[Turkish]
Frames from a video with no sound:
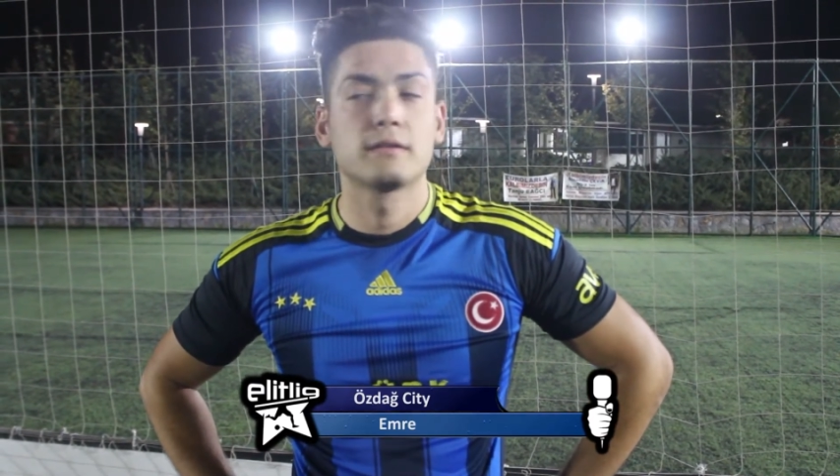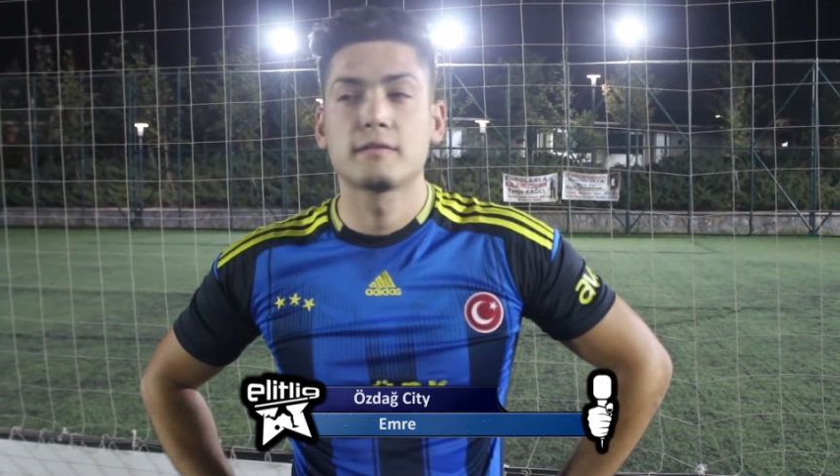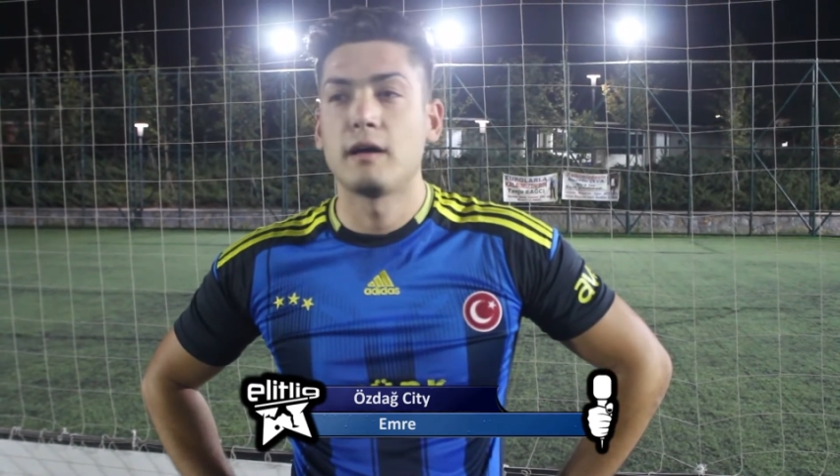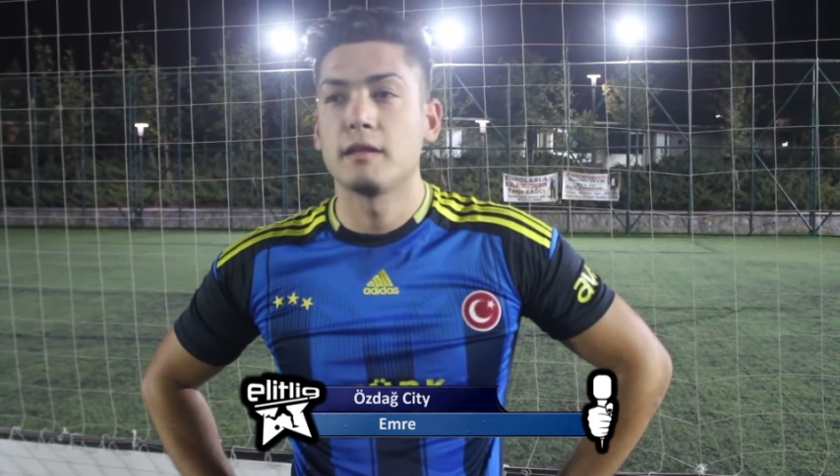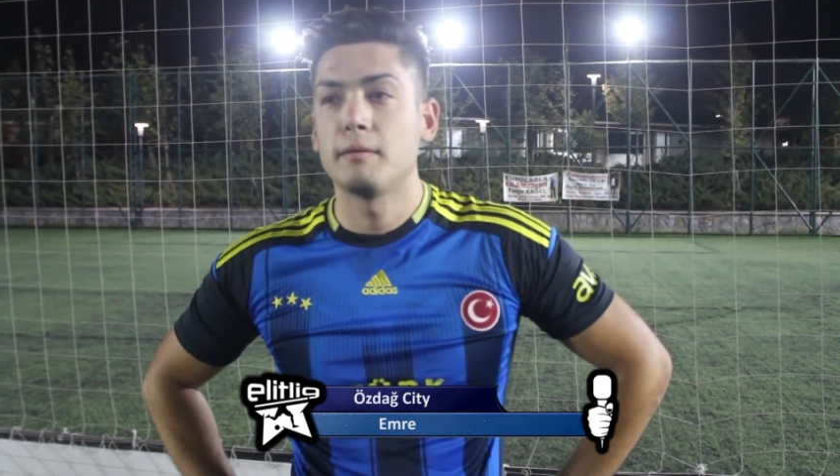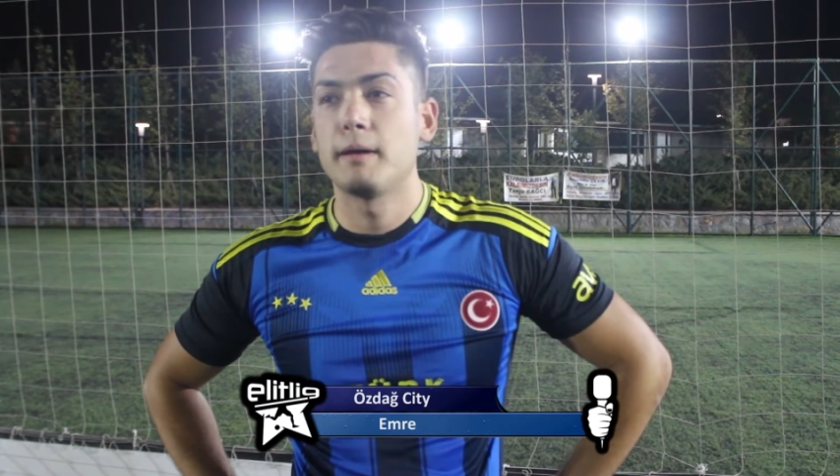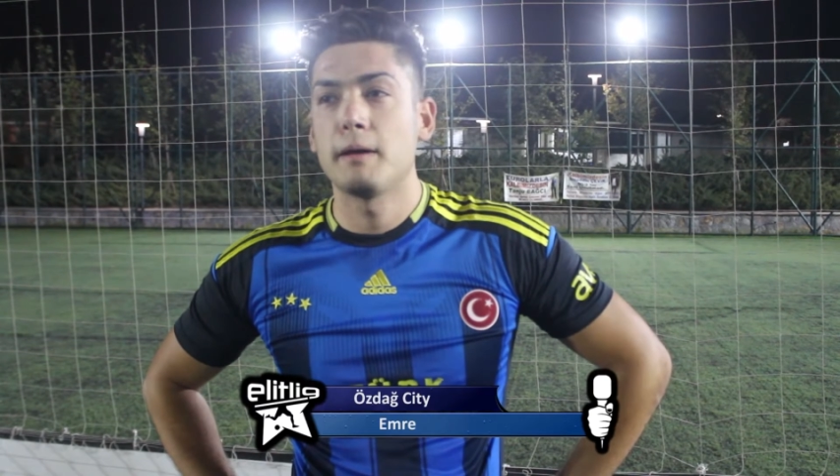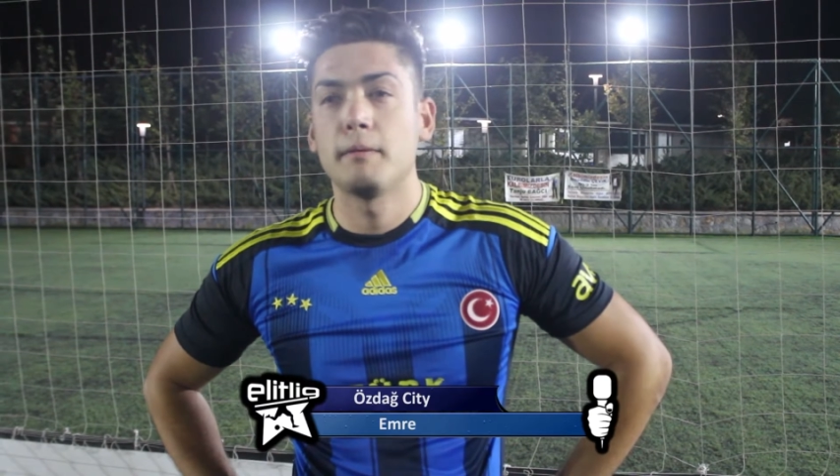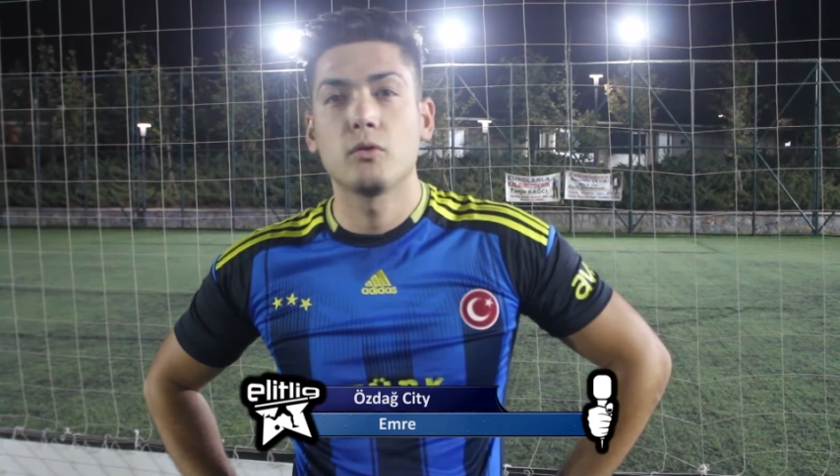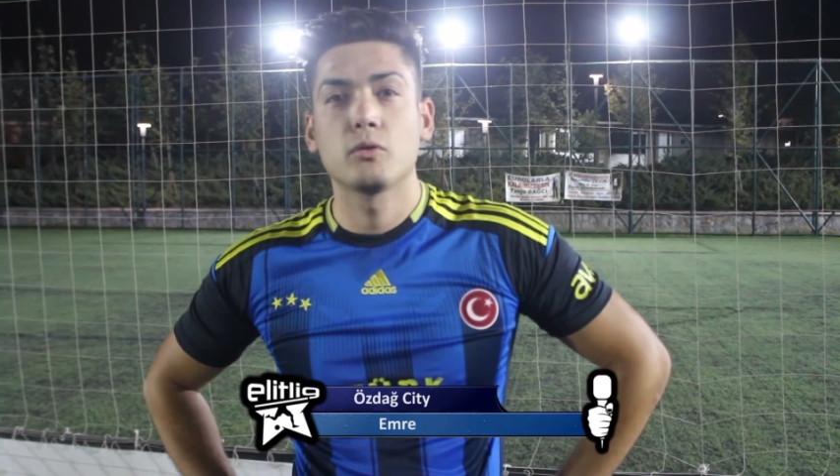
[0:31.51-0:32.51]
sahada
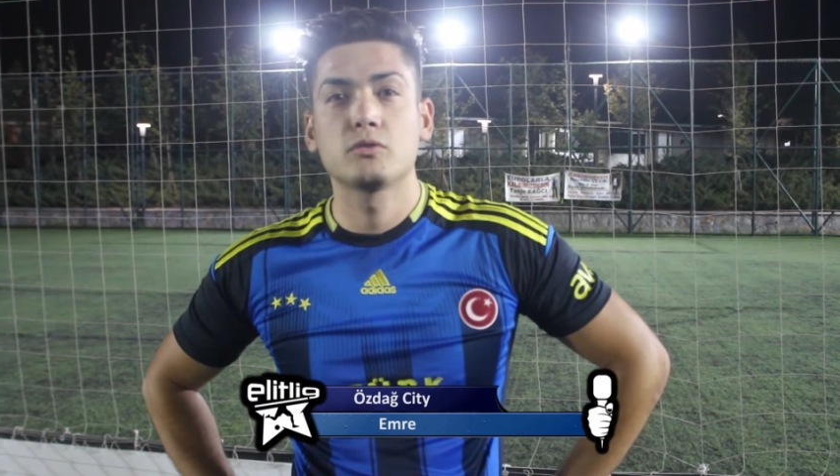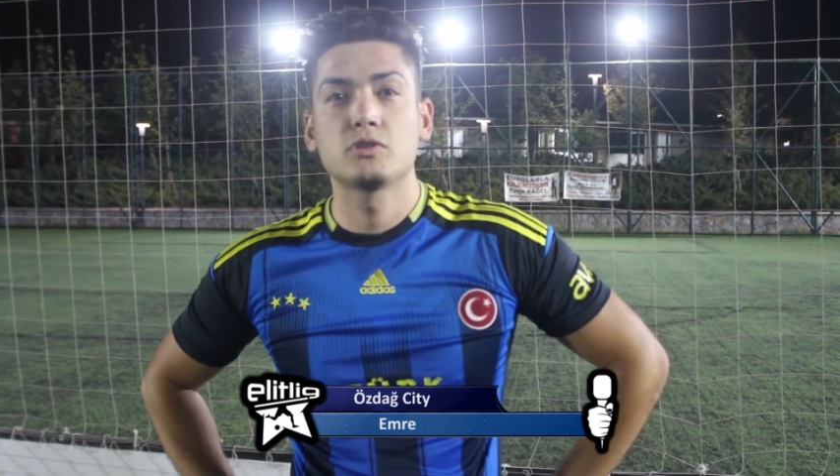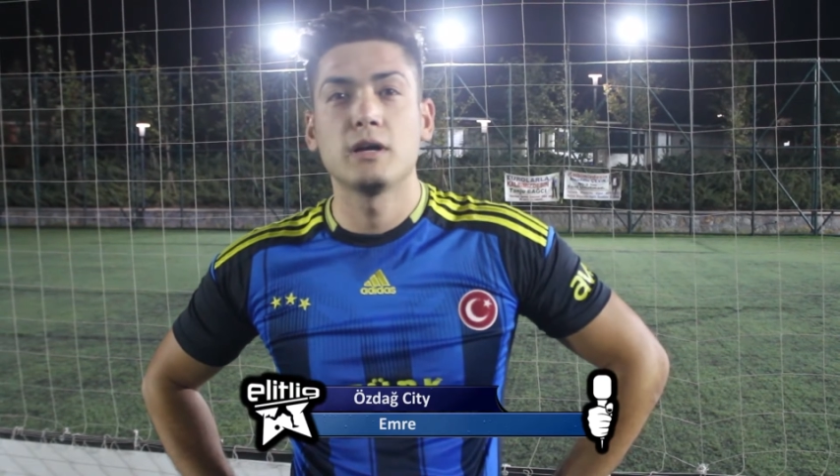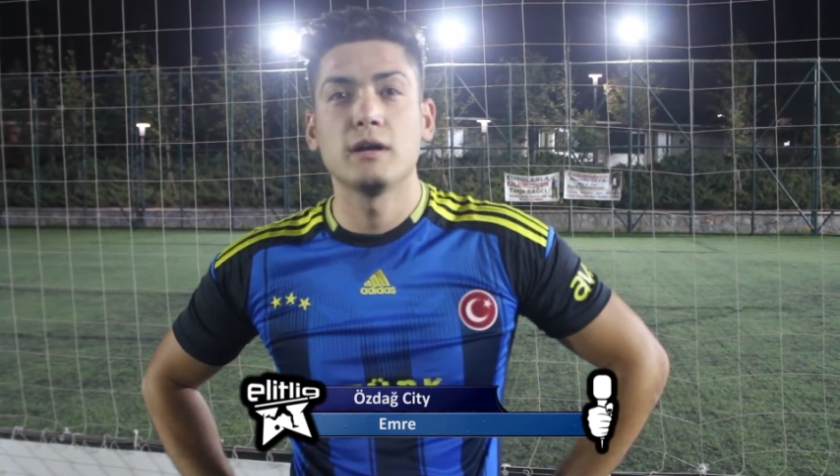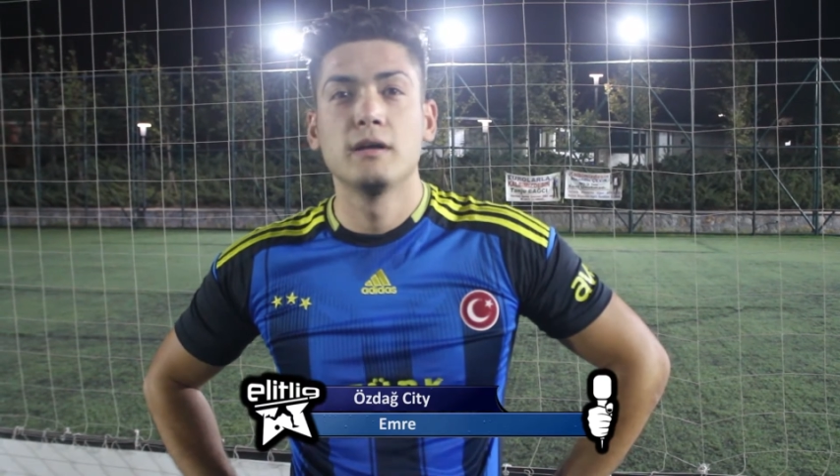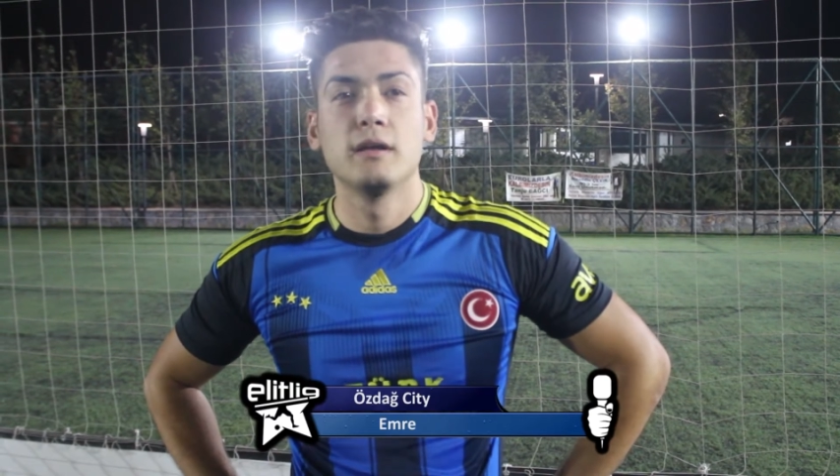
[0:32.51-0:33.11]
beraber oldukça